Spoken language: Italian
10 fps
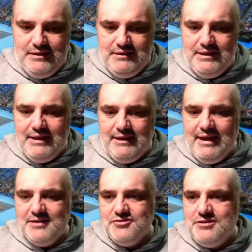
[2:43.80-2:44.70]
eh, nel
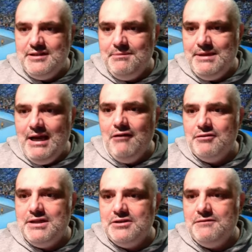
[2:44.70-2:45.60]
caso di De
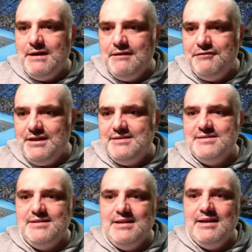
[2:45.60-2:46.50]
Minaur, di trovare
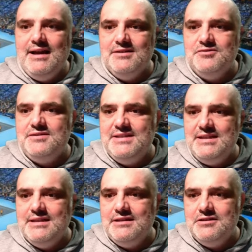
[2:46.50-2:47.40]
Fritz, nel caso di
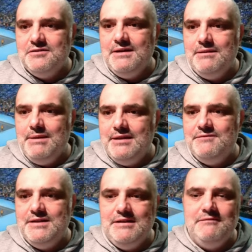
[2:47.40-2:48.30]
Sinner di trovare
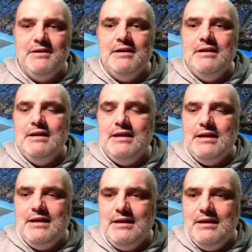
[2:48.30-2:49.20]
Medvedev,
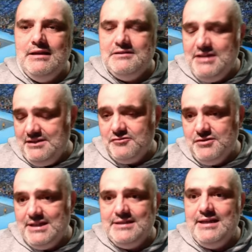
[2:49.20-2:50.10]
cioè,
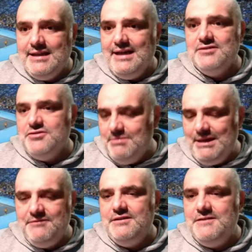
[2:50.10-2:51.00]
scusate, nel caso di
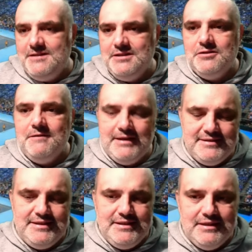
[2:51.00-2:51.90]
Medvedev di trovare
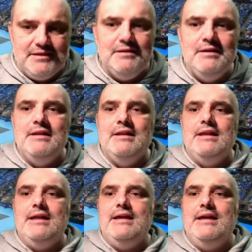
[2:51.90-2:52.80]
Sinner
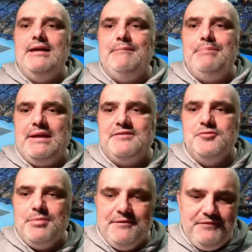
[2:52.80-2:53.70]
eh, per
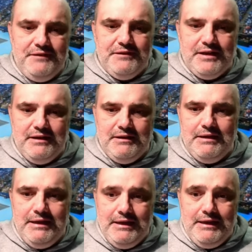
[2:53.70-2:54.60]
sopravvivere.
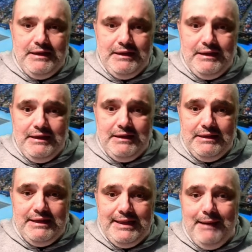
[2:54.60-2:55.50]

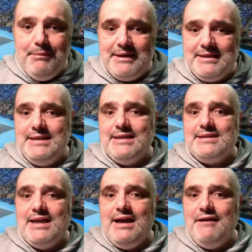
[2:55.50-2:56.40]
Eh, la partita
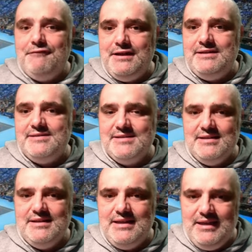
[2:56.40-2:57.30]
tra Fritz
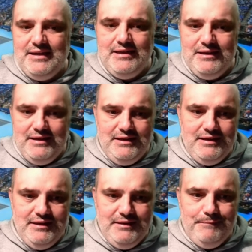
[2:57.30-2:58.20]
e,
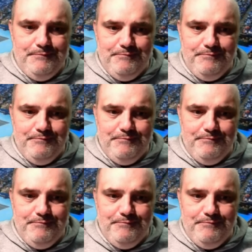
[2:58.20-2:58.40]
eh,